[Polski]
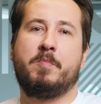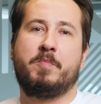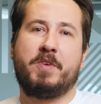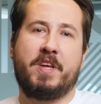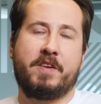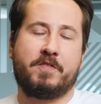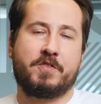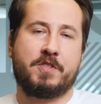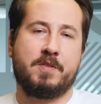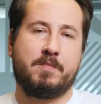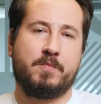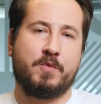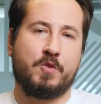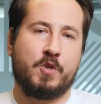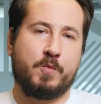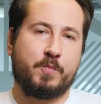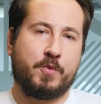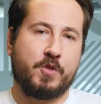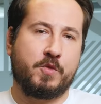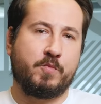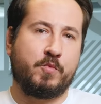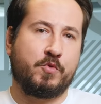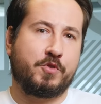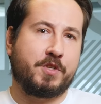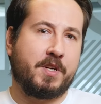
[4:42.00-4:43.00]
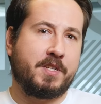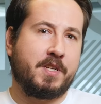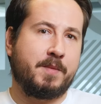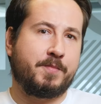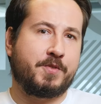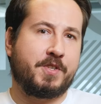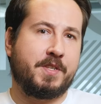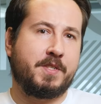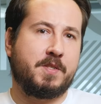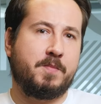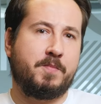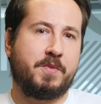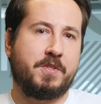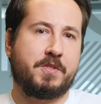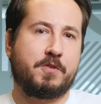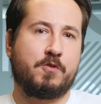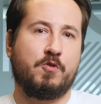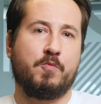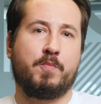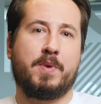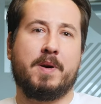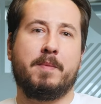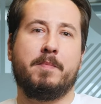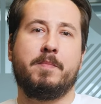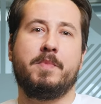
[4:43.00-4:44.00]
Pierwszym było podburzenie przez
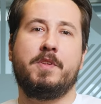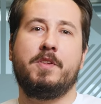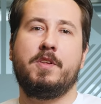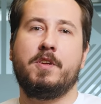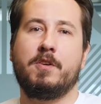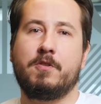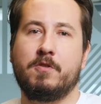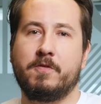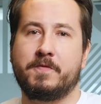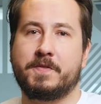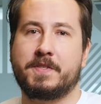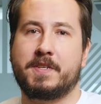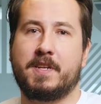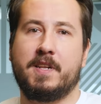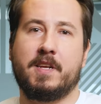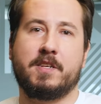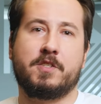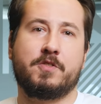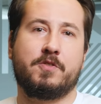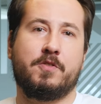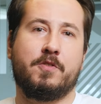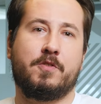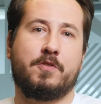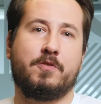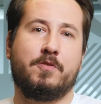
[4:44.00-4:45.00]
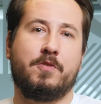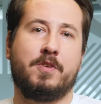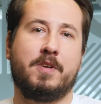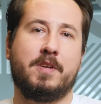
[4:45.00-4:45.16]
biskupa mnichów z klasztoru